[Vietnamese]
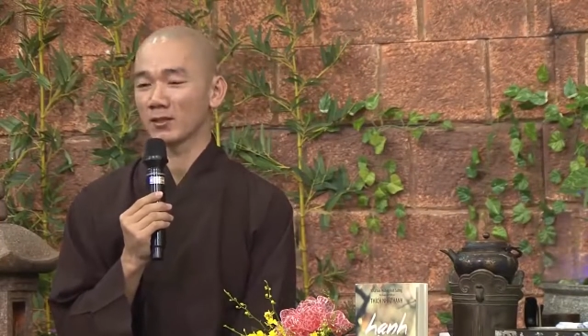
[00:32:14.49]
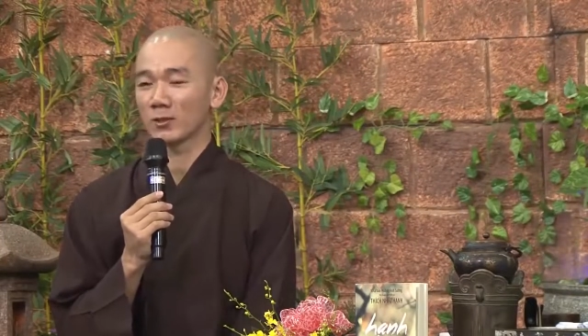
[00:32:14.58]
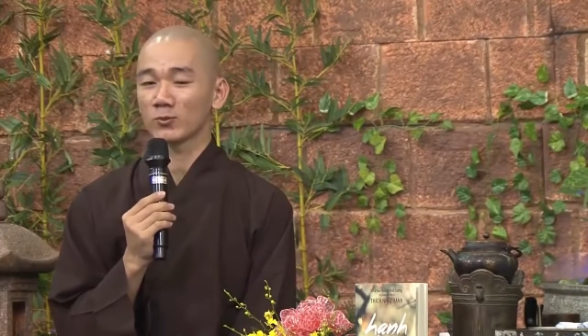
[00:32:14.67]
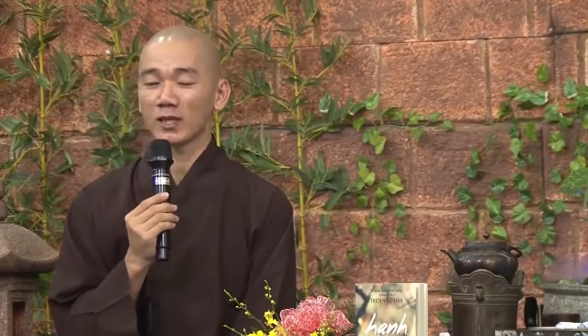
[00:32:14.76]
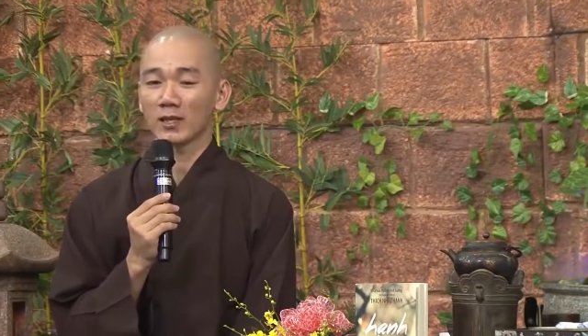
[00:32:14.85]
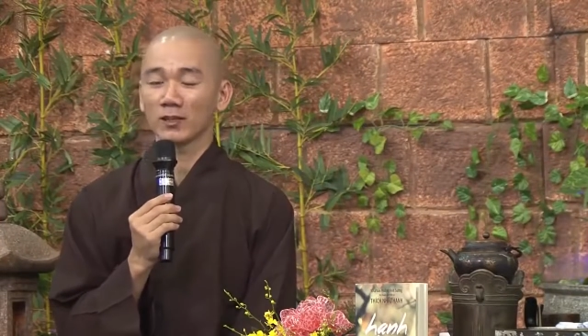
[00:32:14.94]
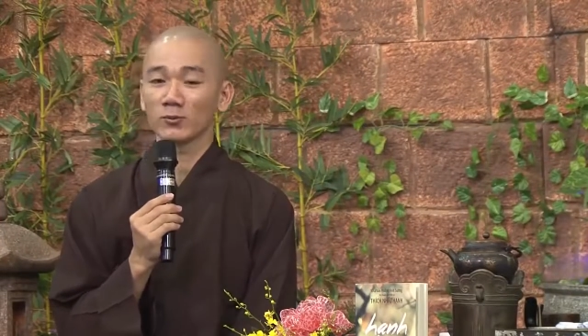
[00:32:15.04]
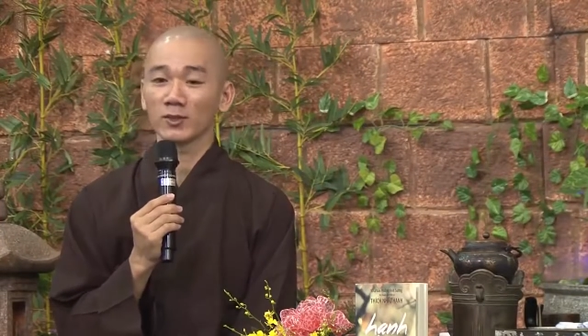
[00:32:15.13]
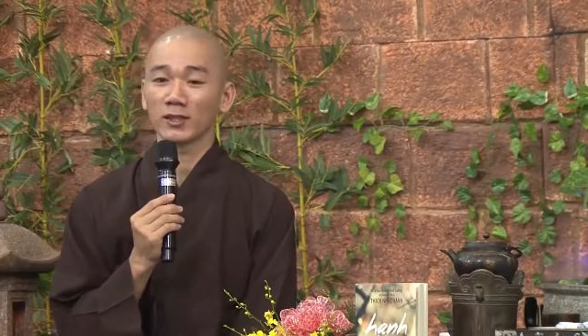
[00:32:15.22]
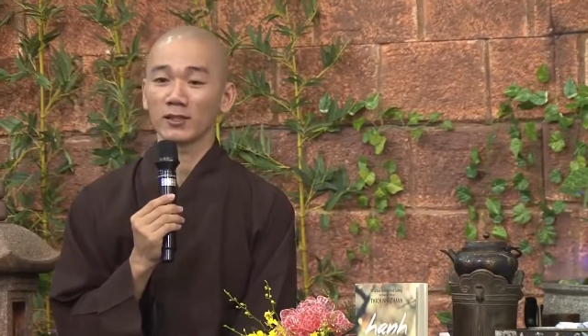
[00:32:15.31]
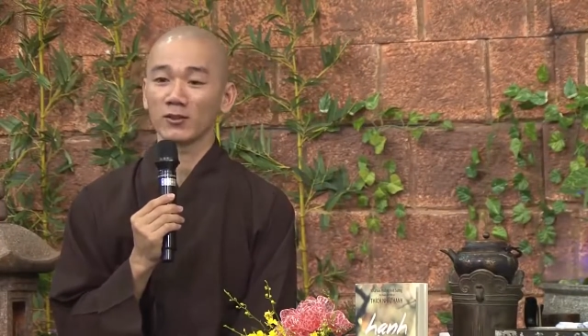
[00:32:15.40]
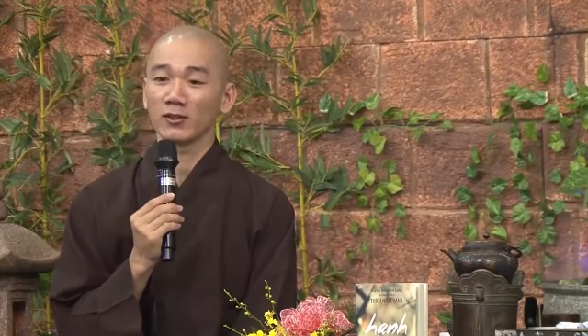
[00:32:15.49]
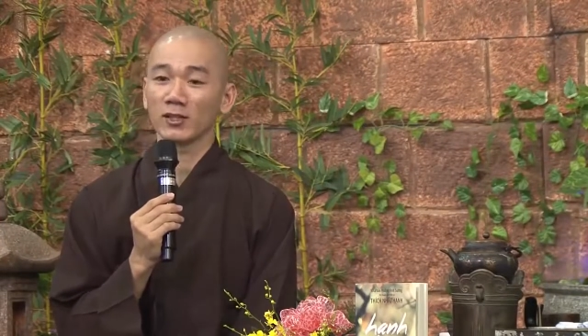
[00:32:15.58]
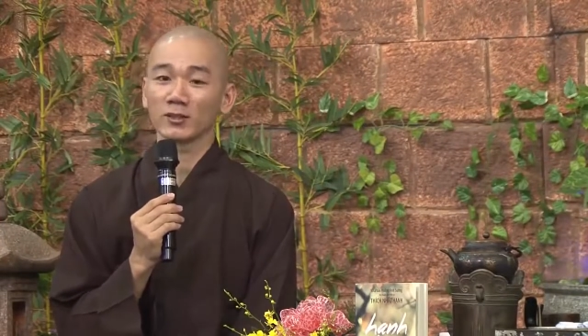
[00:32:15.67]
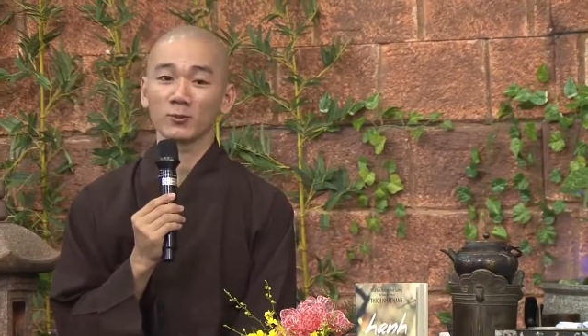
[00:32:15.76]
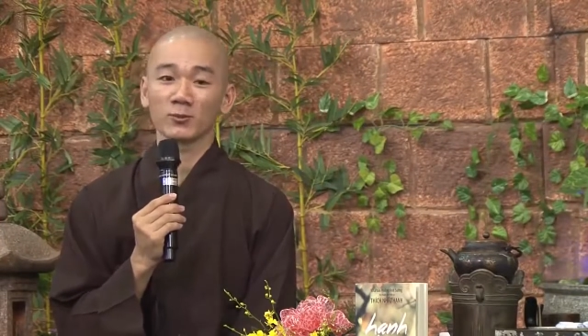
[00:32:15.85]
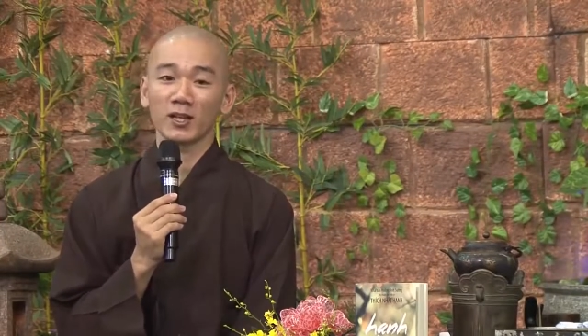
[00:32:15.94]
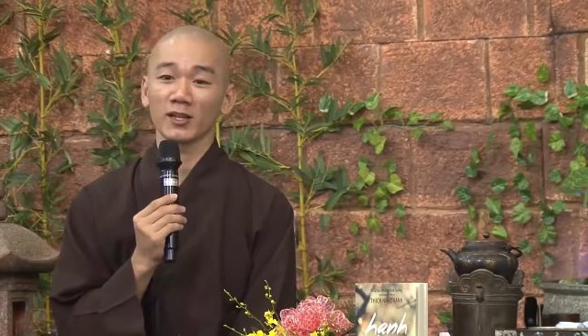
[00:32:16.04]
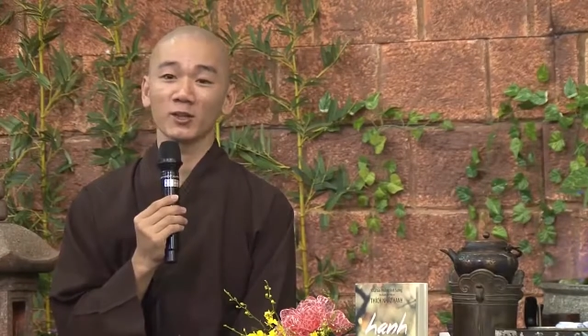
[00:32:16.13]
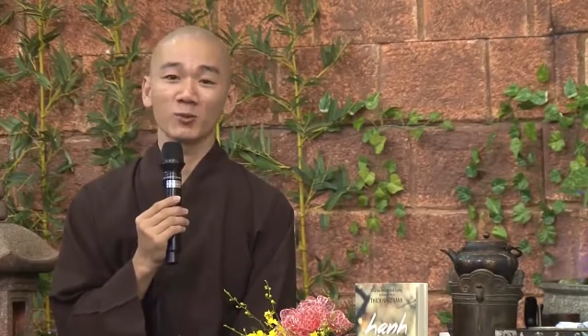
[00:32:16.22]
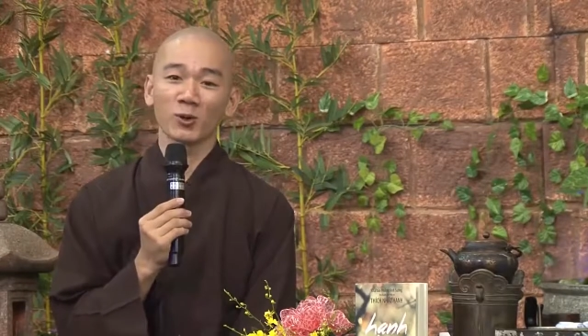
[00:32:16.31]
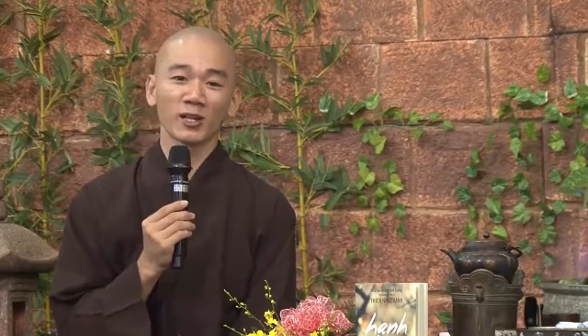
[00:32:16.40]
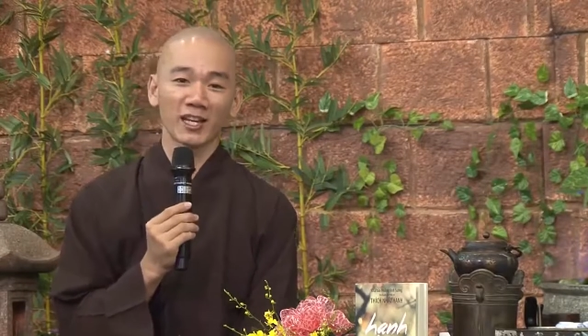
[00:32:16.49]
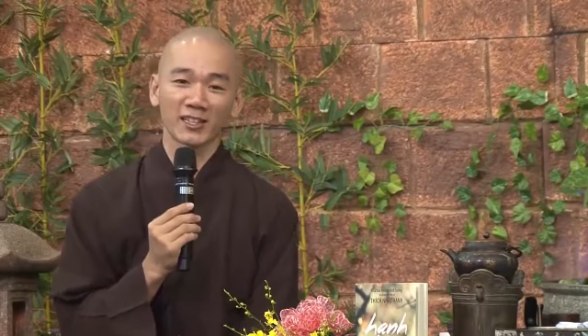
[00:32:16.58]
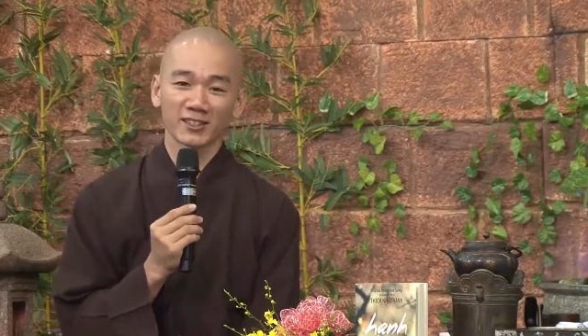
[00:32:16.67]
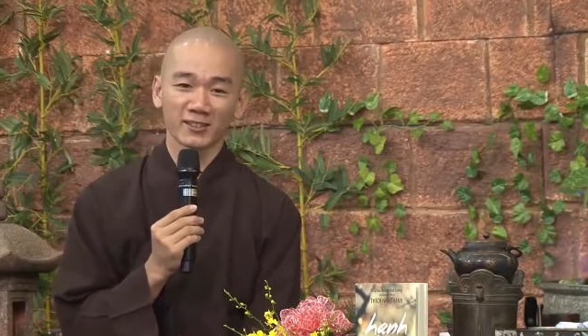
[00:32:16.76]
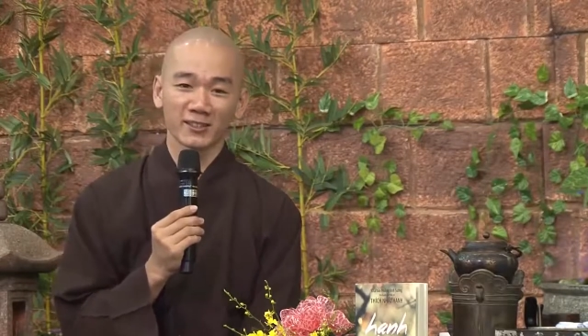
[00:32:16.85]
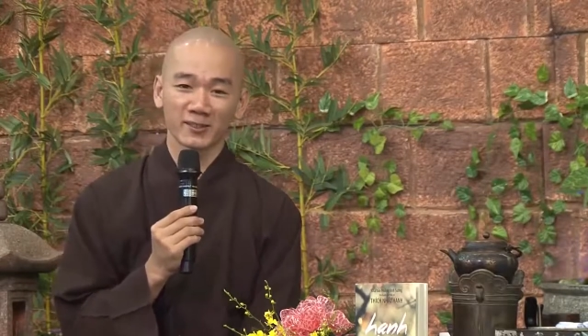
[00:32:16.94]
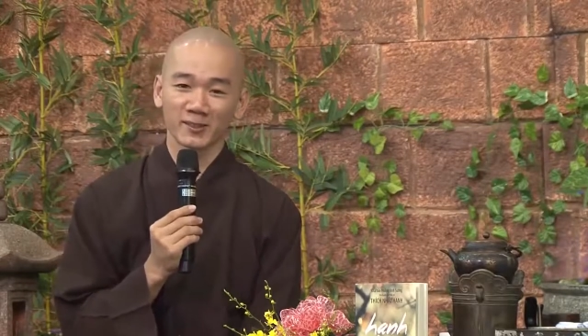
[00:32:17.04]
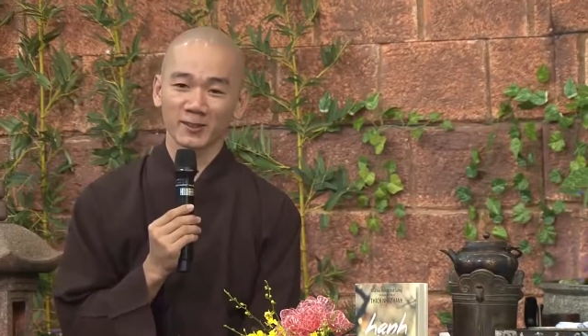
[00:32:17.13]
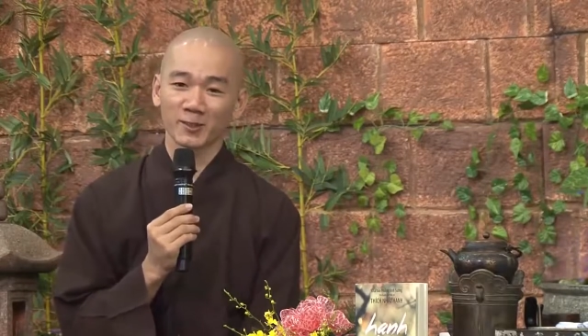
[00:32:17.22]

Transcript: chúng ta không thể nói rằng chúng ta yêu một người ăn xin được,